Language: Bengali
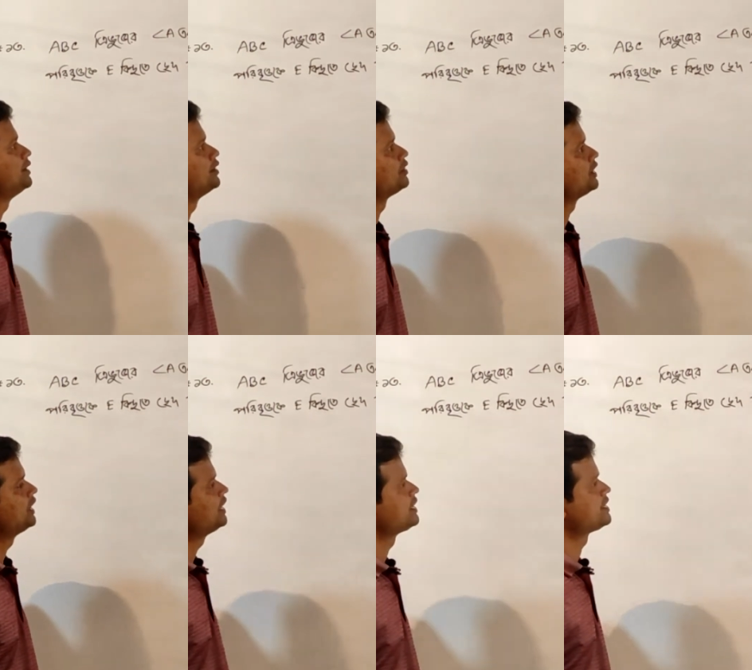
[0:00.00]
বিন্দুতে
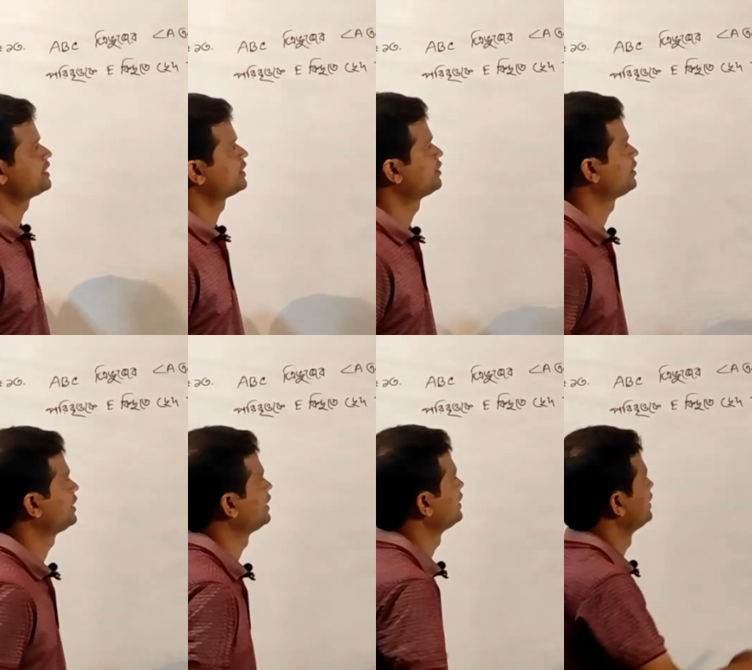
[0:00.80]
ছেদ
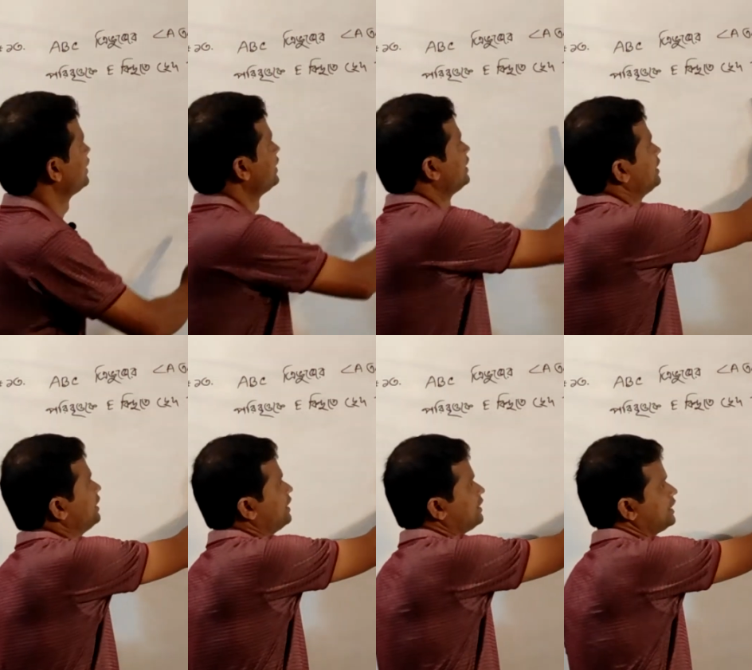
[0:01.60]
করে
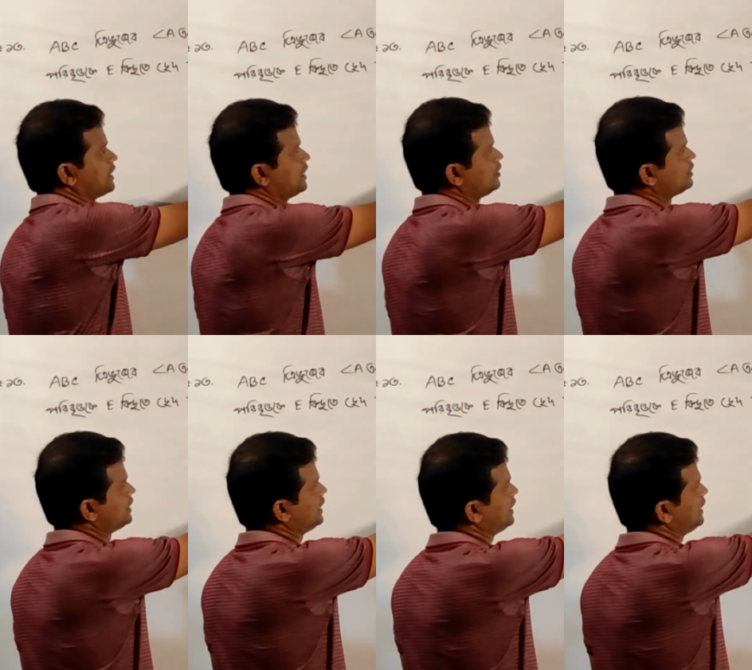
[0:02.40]
দেখাও
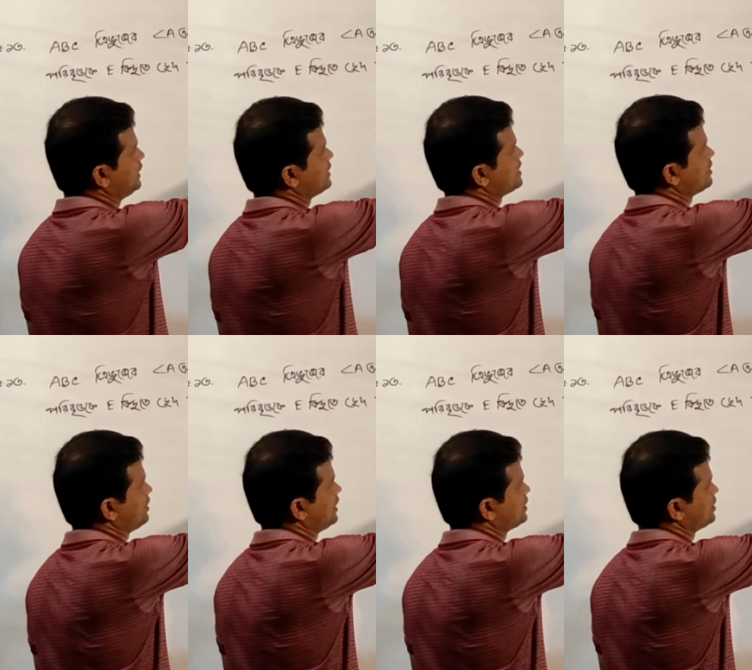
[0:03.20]
যে এডি
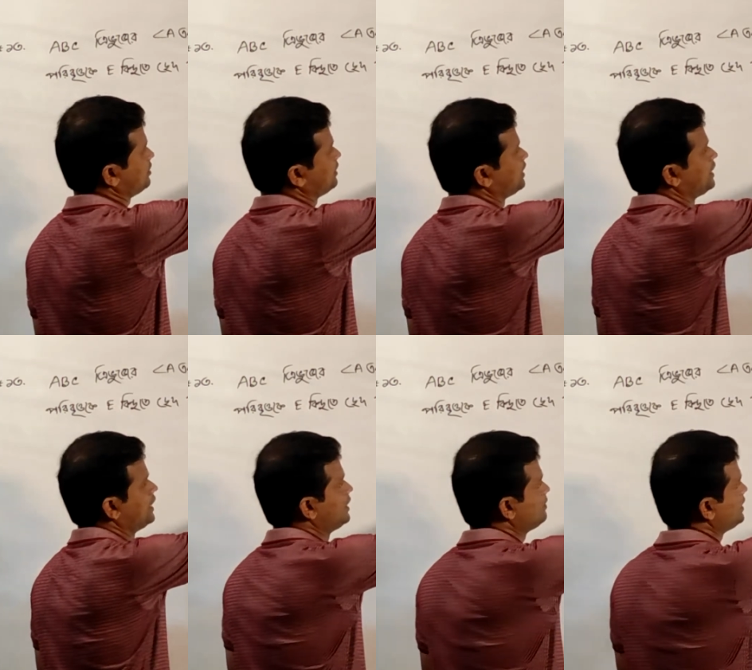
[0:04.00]
স্কোয়ার সমান
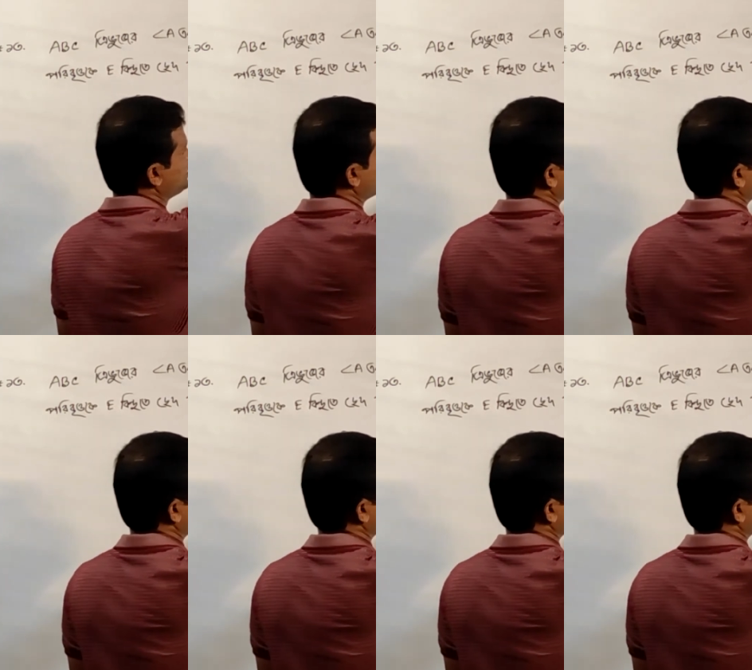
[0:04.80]
এ বি ইন্টু